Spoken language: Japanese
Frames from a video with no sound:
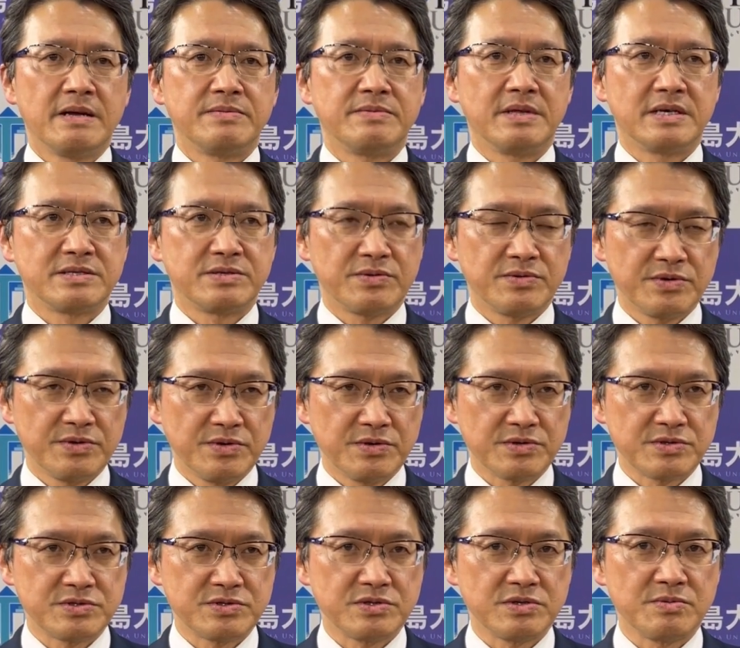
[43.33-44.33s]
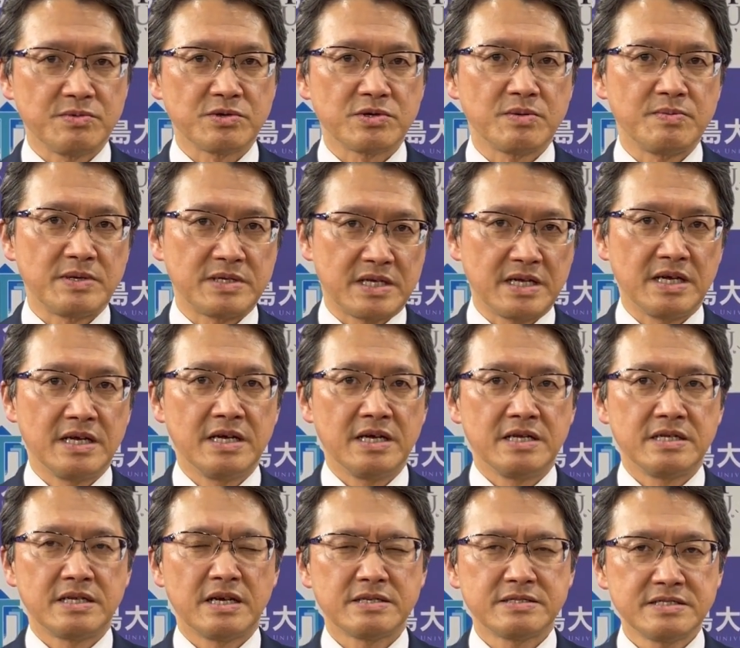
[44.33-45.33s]
謎の腰痛を求めて
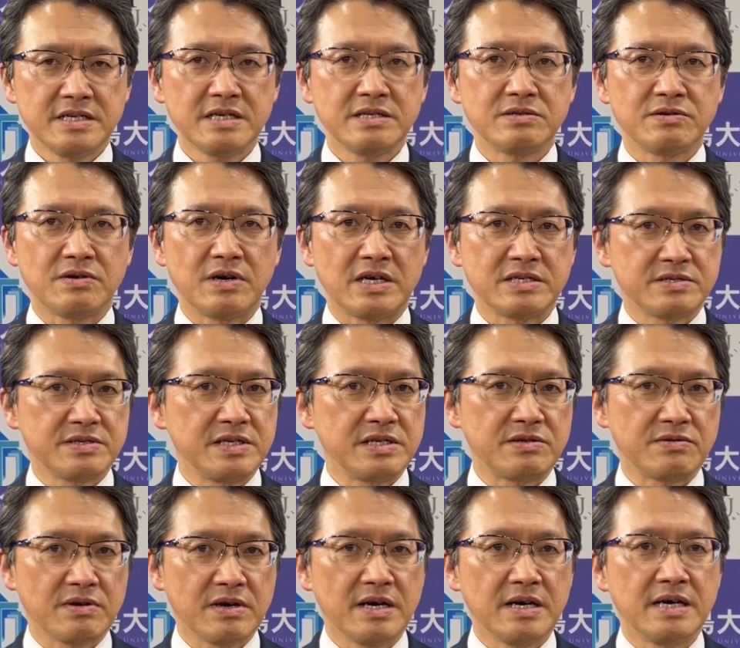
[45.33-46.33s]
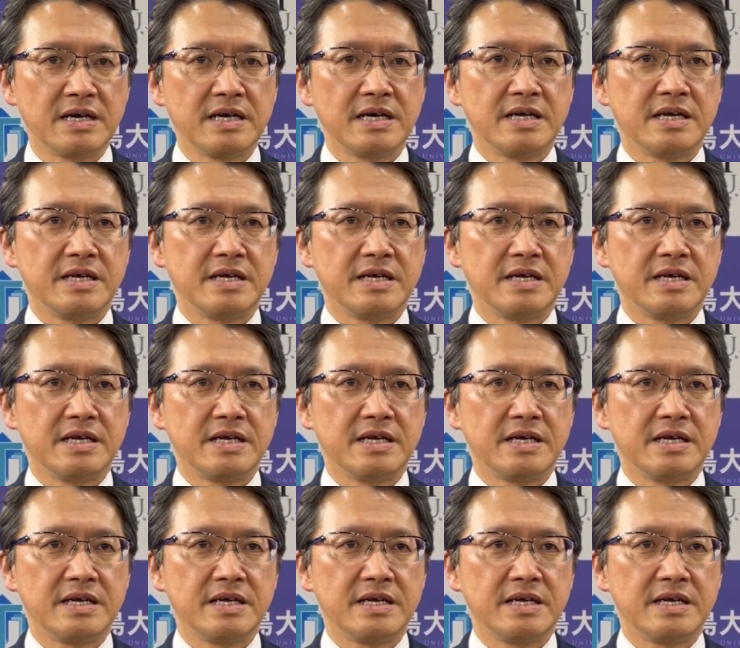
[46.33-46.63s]
たくさんのアスリートが、